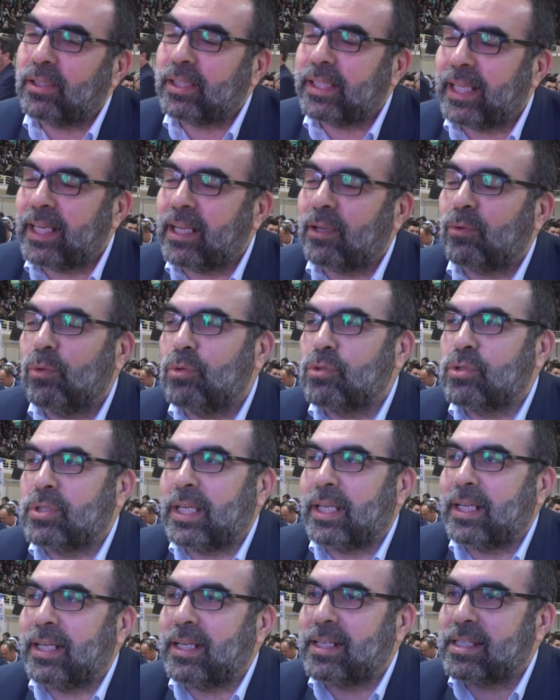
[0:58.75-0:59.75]
gerek
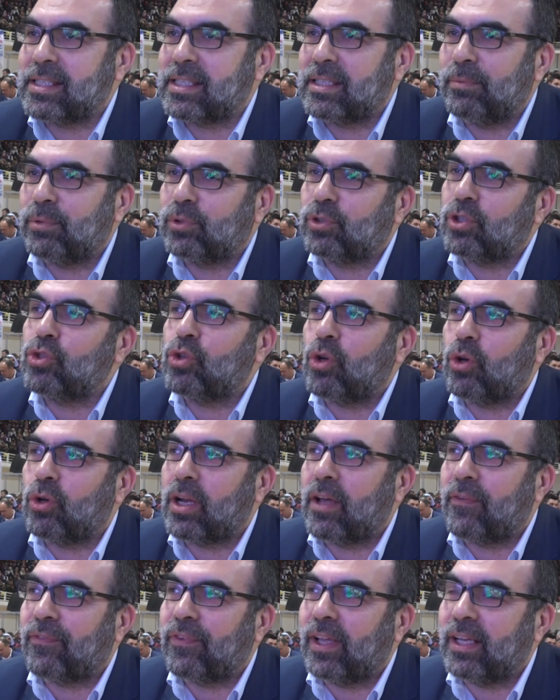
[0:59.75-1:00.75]
uluslararası bütün
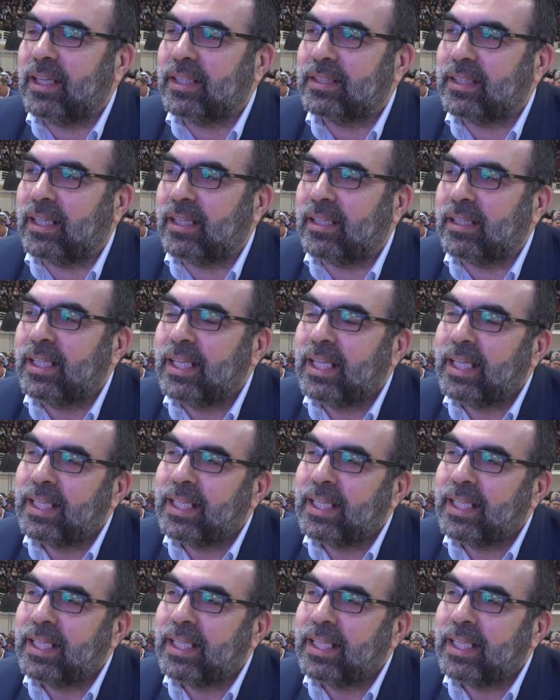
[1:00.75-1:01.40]
coğrafyalarda